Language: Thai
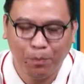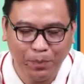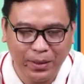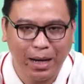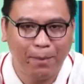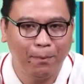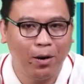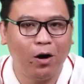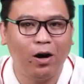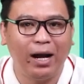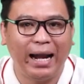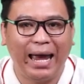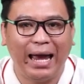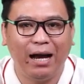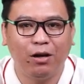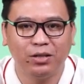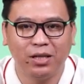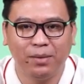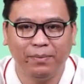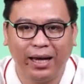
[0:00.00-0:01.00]
ก็เพียงพอแล้
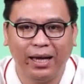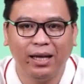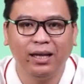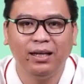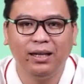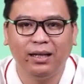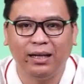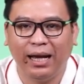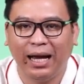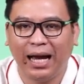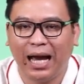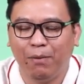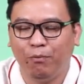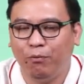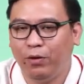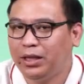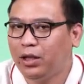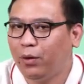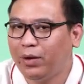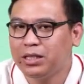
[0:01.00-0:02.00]
วใช่ไหมนะครับ
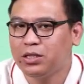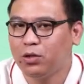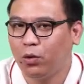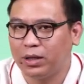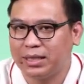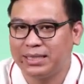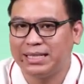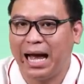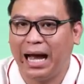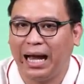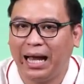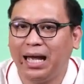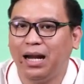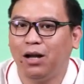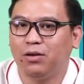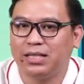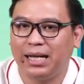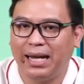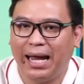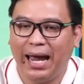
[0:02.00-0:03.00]
เว้นแต่ว่าโจทย์สั่งให้
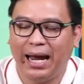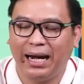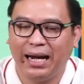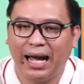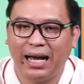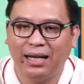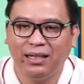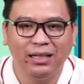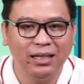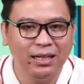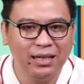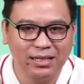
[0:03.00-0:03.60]
เราแสดงทั้ง